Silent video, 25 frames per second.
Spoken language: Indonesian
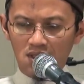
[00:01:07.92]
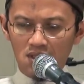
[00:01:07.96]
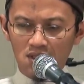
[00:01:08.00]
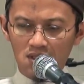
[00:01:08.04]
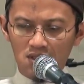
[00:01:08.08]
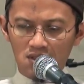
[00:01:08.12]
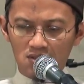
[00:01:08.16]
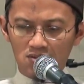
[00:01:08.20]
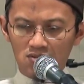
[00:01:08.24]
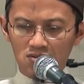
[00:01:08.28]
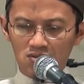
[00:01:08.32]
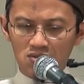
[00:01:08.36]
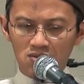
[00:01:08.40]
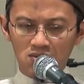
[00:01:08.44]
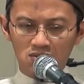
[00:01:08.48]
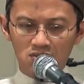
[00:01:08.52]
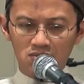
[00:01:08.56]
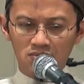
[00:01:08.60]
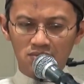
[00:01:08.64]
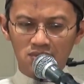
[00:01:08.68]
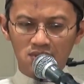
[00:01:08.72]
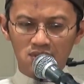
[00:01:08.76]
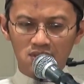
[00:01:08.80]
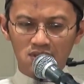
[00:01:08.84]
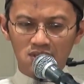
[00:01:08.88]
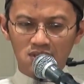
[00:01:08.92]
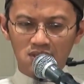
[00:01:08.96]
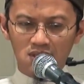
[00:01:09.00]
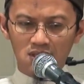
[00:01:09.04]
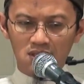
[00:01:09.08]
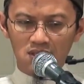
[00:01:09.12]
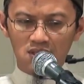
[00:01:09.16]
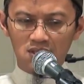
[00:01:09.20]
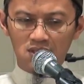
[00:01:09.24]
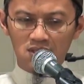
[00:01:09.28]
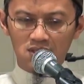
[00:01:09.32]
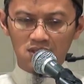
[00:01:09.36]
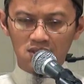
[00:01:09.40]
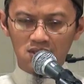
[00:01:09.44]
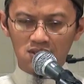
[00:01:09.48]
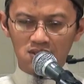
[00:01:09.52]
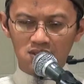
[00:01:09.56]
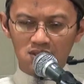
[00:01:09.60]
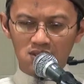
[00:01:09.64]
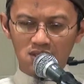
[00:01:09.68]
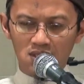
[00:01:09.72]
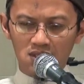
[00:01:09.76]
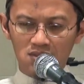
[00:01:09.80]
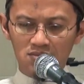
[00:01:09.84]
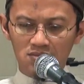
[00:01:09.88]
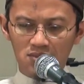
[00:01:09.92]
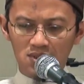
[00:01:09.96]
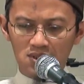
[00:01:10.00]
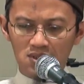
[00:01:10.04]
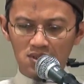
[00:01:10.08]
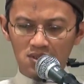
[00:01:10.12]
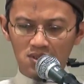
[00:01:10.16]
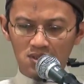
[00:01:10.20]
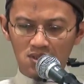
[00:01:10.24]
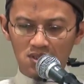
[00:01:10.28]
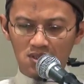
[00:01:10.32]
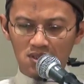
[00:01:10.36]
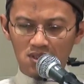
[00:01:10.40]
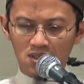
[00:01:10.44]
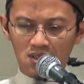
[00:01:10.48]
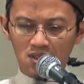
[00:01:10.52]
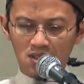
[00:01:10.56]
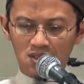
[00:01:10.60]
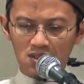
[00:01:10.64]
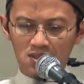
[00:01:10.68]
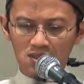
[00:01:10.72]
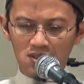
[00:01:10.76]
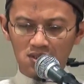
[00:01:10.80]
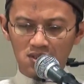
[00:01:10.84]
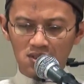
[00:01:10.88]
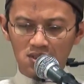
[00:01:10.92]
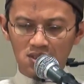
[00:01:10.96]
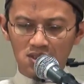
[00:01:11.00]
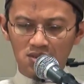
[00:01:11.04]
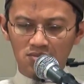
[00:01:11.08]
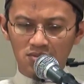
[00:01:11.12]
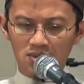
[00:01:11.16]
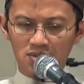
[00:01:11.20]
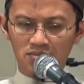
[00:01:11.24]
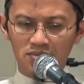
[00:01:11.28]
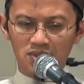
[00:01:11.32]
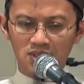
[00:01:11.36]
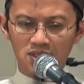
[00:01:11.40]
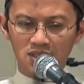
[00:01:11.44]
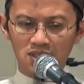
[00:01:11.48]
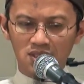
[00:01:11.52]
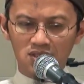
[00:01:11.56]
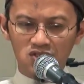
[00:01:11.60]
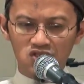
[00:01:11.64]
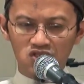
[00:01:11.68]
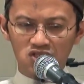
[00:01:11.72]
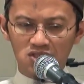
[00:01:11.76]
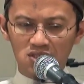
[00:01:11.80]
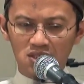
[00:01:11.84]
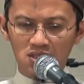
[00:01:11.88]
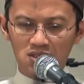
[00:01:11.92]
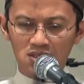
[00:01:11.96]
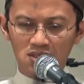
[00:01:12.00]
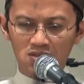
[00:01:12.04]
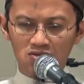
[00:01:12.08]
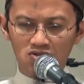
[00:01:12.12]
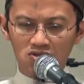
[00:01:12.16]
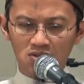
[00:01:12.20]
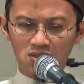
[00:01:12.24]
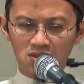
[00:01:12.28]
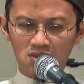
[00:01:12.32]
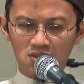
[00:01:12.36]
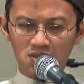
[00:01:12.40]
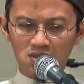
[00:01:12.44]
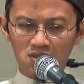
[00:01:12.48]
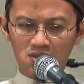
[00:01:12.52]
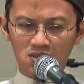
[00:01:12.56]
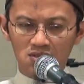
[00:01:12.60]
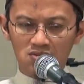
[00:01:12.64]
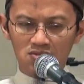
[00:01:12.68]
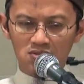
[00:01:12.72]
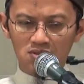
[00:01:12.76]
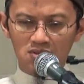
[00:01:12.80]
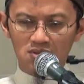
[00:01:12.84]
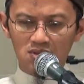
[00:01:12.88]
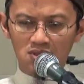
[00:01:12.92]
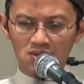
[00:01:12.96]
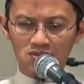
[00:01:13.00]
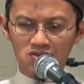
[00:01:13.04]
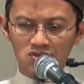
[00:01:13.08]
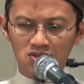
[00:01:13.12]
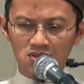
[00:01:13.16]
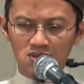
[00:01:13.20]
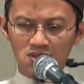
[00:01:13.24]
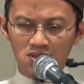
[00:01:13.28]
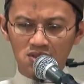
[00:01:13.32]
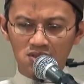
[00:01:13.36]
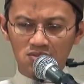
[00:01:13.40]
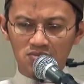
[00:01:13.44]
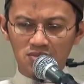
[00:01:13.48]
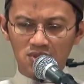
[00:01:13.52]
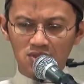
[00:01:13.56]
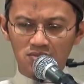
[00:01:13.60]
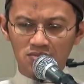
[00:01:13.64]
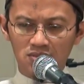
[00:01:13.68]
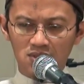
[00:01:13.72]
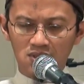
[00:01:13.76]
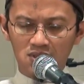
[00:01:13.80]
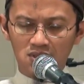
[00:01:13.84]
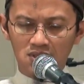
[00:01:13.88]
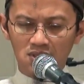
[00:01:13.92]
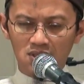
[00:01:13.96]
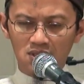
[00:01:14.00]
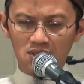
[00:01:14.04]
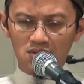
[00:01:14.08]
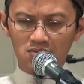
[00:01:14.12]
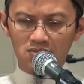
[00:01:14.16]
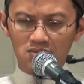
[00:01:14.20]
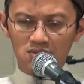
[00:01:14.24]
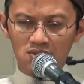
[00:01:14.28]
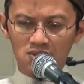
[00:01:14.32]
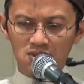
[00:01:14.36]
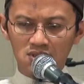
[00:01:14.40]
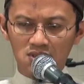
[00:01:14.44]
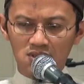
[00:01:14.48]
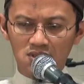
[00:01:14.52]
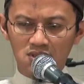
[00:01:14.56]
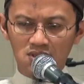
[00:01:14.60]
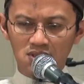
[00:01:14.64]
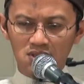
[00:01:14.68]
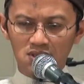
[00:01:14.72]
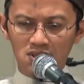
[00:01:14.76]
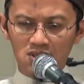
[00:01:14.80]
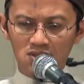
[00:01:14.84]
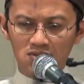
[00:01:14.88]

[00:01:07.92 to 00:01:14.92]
أعوذ بالله السميع العليم من الشيطان الرجيم من همزه